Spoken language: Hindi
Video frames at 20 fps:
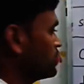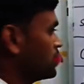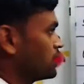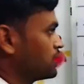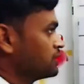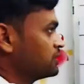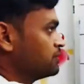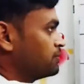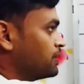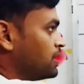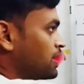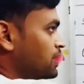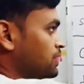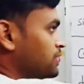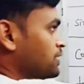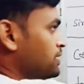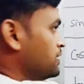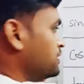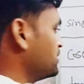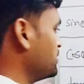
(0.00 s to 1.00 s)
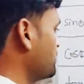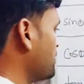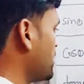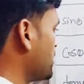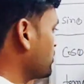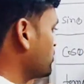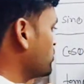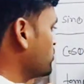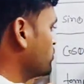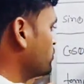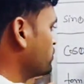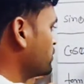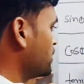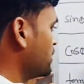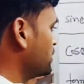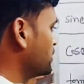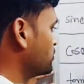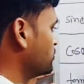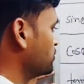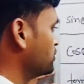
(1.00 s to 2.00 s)
दूसरा कैसे बनाते हैं इसी मान को
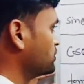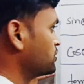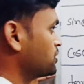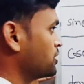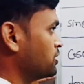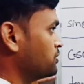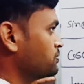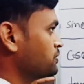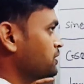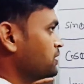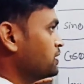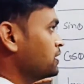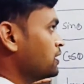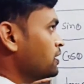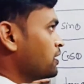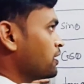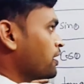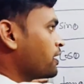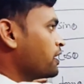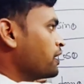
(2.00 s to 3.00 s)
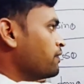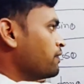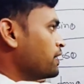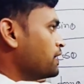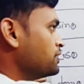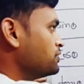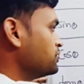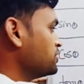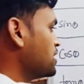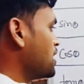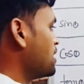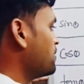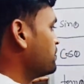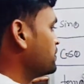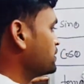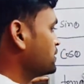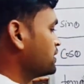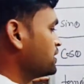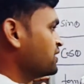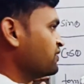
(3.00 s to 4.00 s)
उल्टा लिख दो इस तरफ से ये वाला जो यहाँ
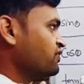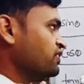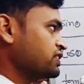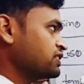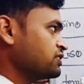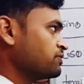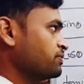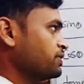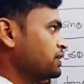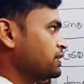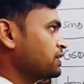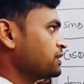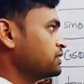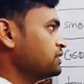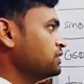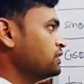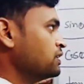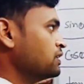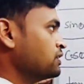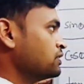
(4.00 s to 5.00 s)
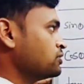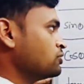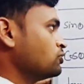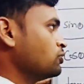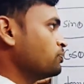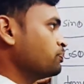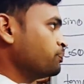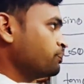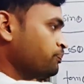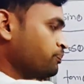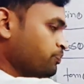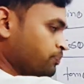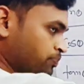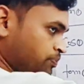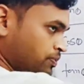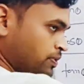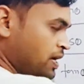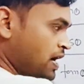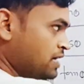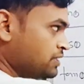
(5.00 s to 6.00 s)
पर था ये फर्स्ट में लिखेंगे जो
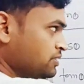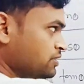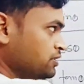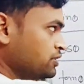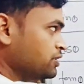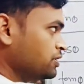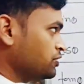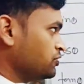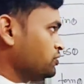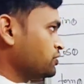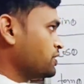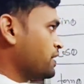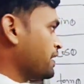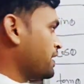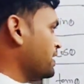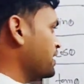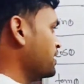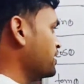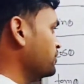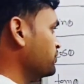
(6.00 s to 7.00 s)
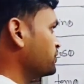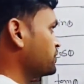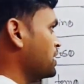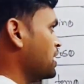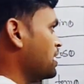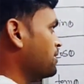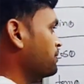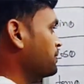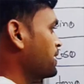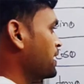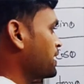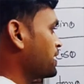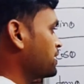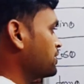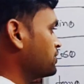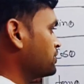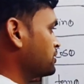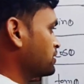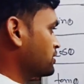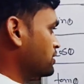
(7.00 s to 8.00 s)
लास्ट से जो सेकंड है वो यहाँ पर
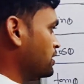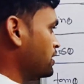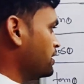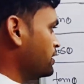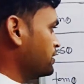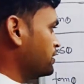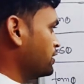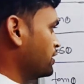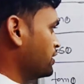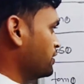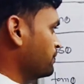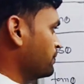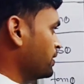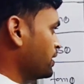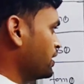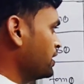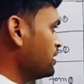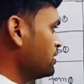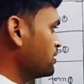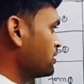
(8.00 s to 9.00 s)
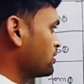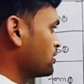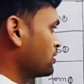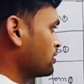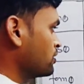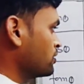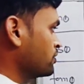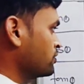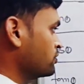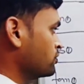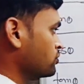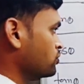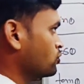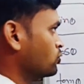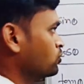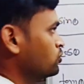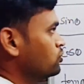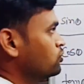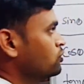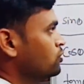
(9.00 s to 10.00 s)
आएगा करनी तीन बटे
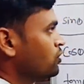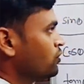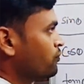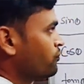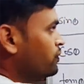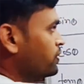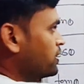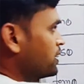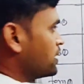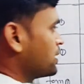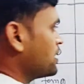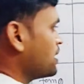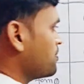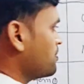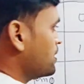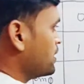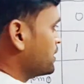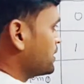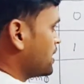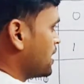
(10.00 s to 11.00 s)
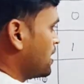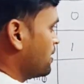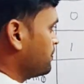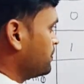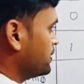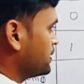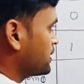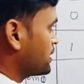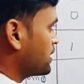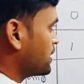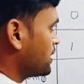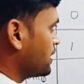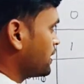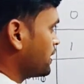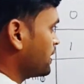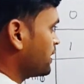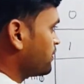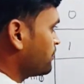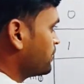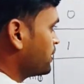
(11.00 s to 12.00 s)
दो फिर अगला मान यहाँ पे लिखेंगे
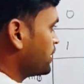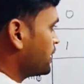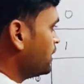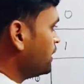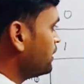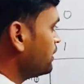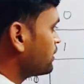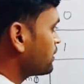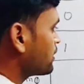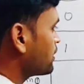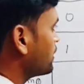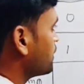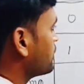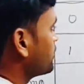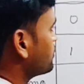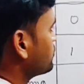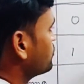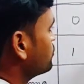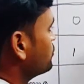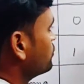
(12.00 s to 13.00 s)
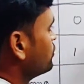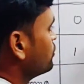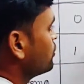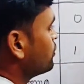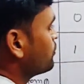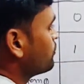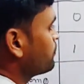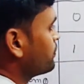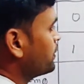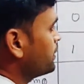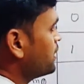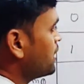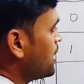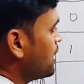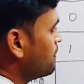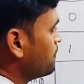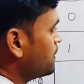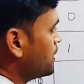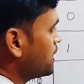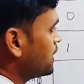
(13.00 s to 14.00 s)
एक बटे करनी दो फिर
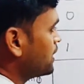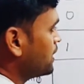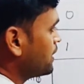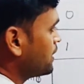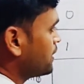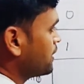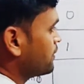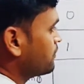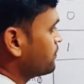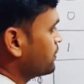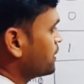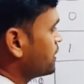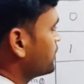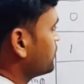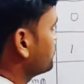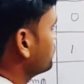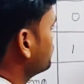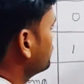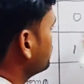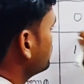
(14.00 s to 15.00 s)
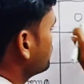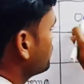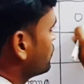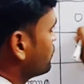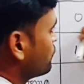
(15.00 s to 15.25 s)
यहाँ पे आएगा एक बटे दो